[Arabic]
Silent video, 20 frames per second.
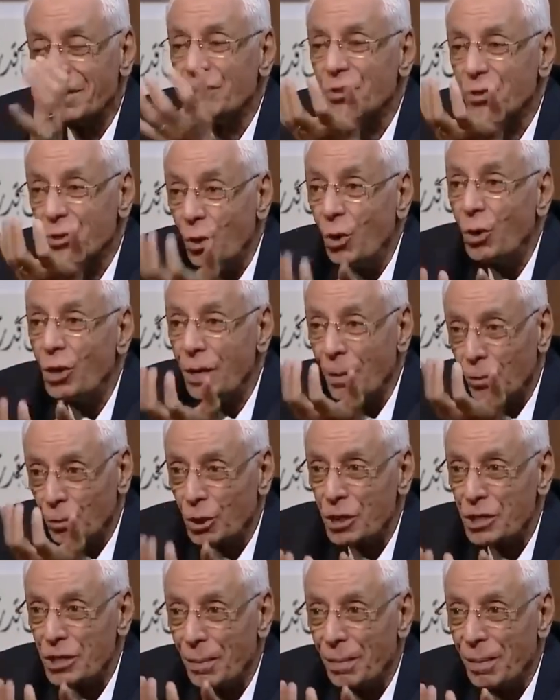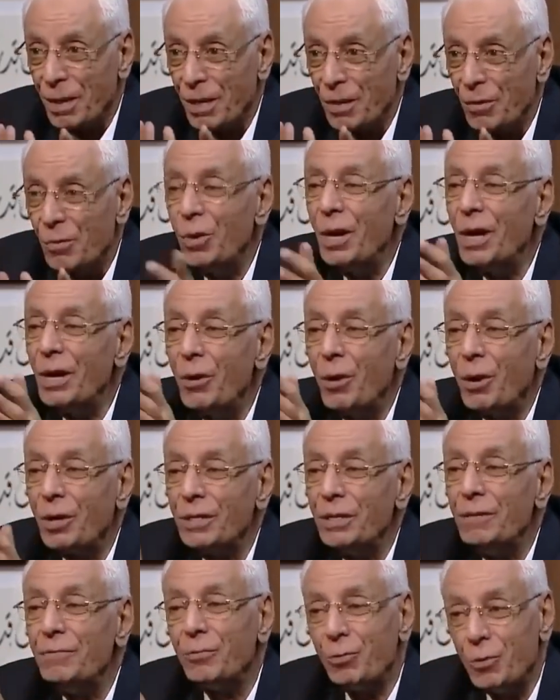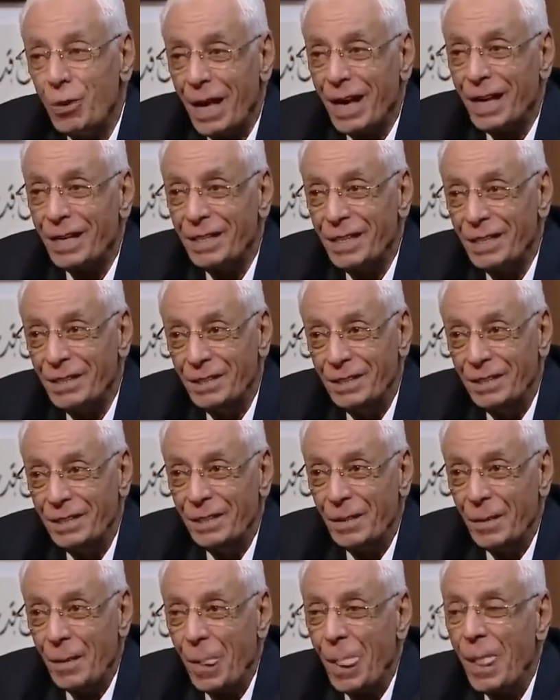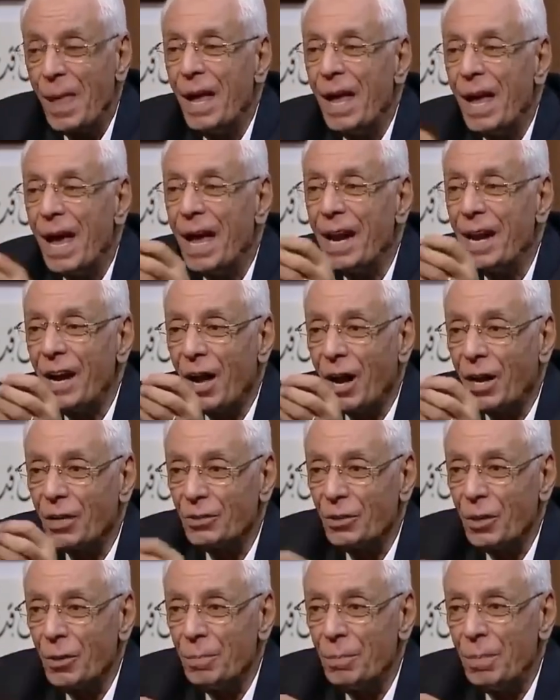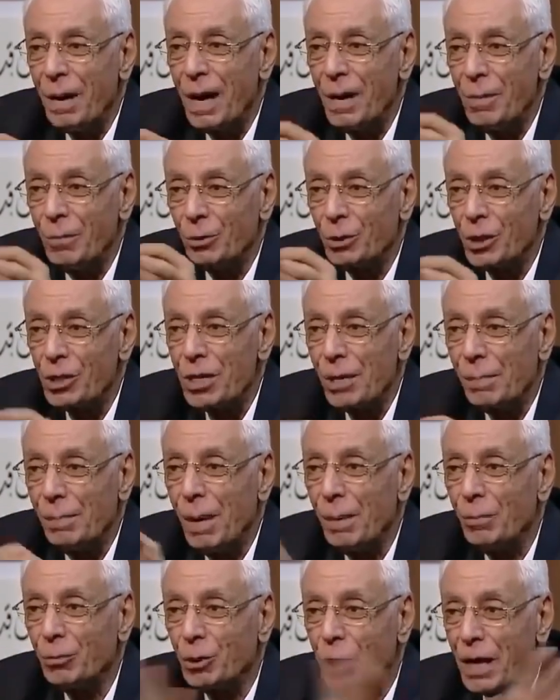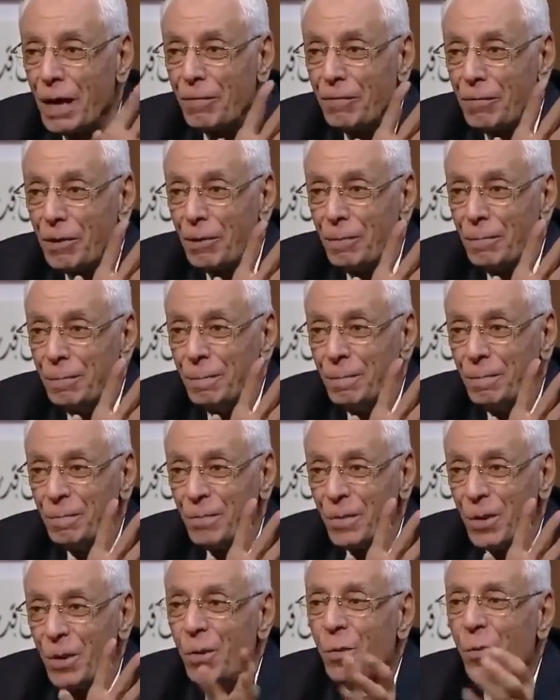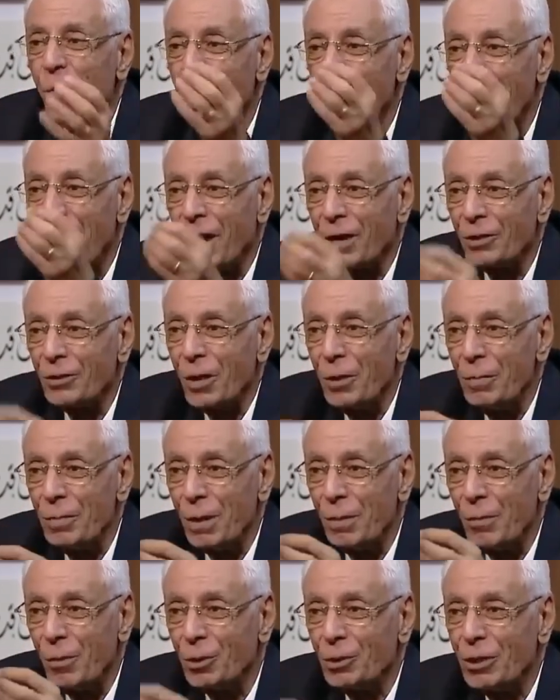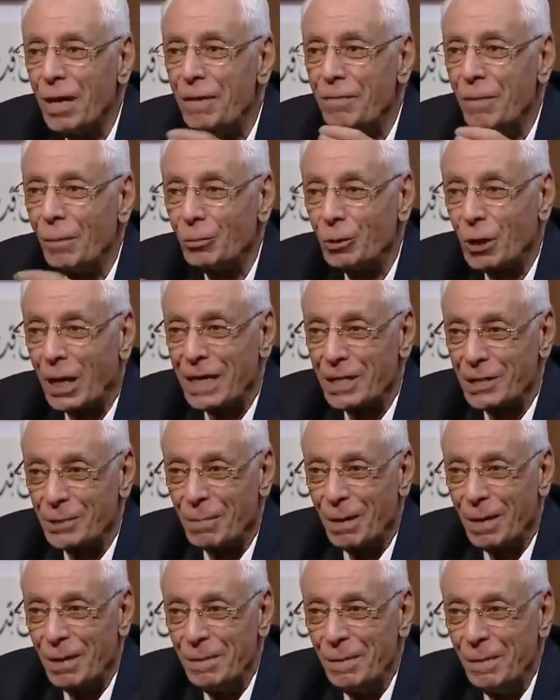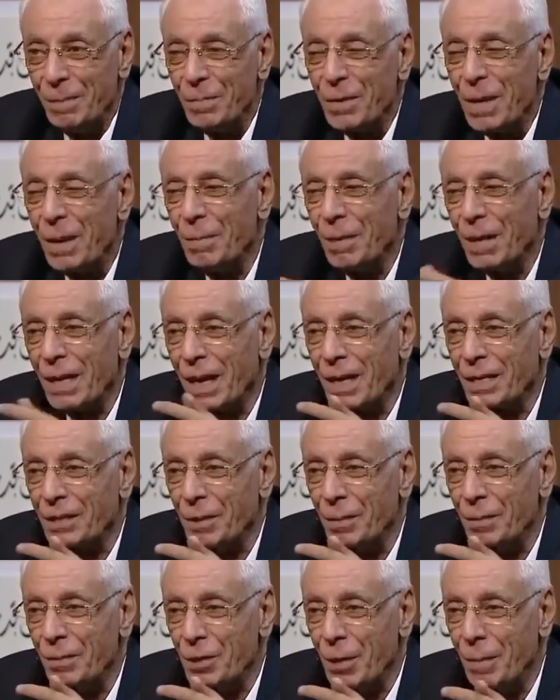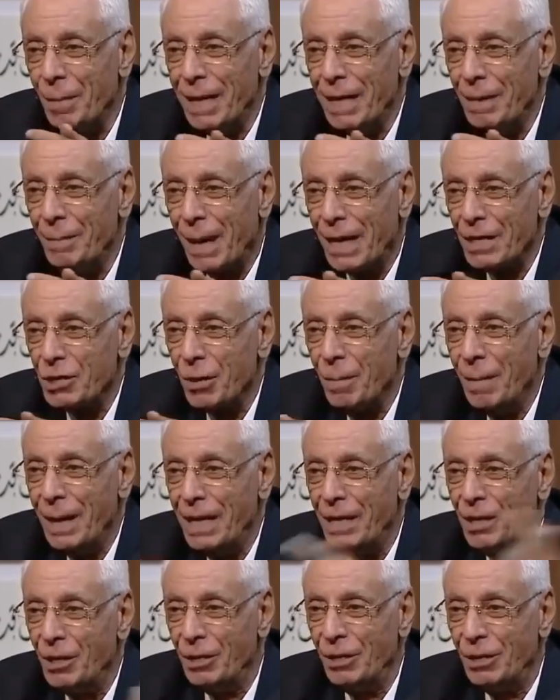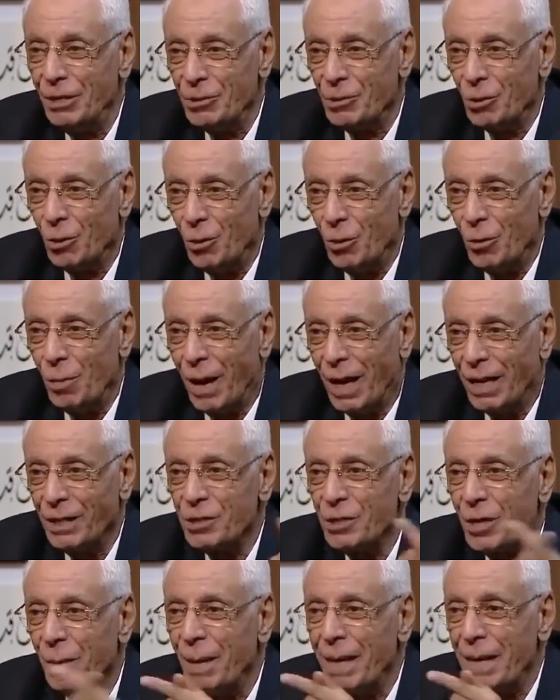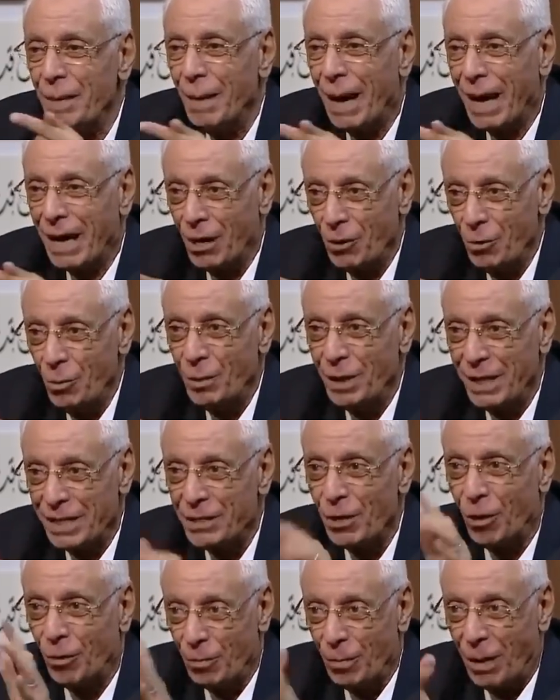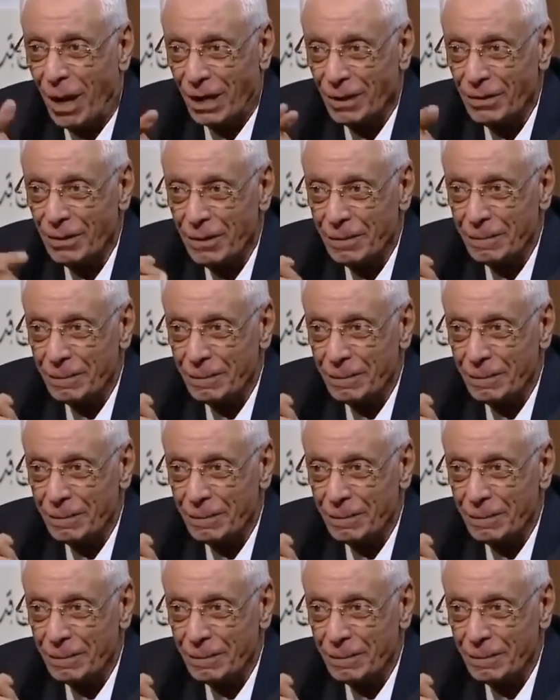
شحنه متشابهه واحنا واخدين في اولى اعدادي الاقطاب المتشابهه متنافره والاقطاب المختلفه متجاذبه ما حضرتك تجيب شمالي مع شمالي يزقوا بعض شمالي مع جنوبي يلزقوا ببعض